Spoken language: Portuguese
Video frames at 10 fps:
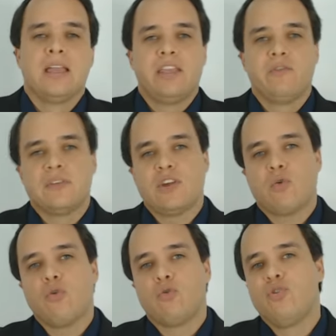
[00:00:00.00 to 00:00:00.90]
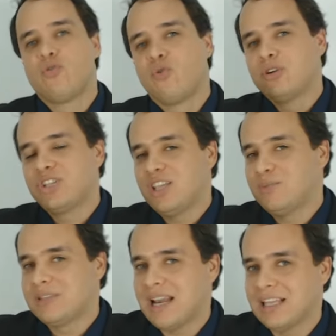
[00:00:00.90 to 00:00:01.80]
Que você concluiu um curso de direito
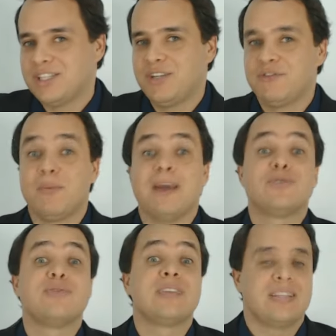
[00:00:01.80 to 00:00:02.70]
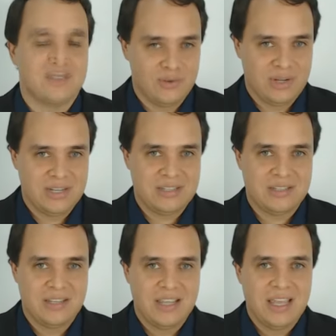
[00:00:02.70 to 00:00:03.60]
administrativo de mais 200
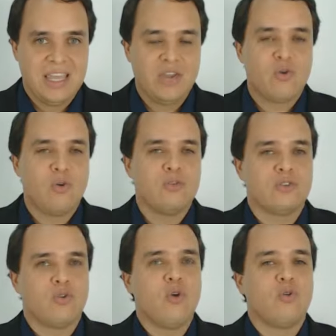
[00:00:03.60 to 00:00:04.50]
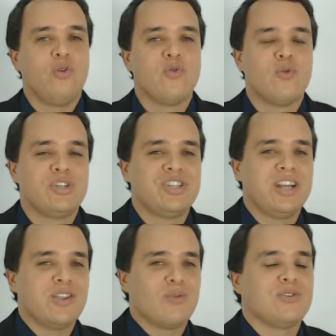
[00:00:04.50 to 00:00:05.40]
horas. E com, concluiu um curso de
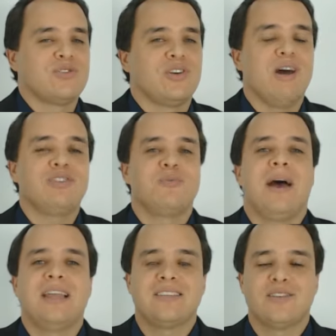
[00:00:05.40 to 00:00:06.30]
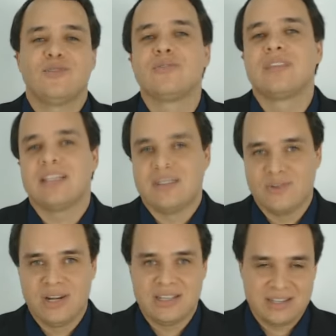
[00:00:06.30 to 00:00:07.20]
direito constitucional de mais 200
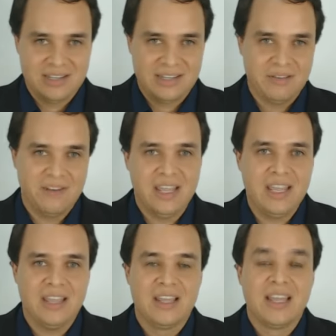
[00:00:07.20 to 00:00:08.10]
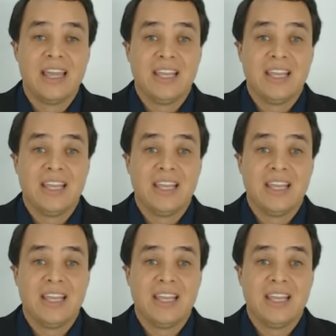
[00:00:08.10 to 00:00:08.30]
horas. Tá vendo aí?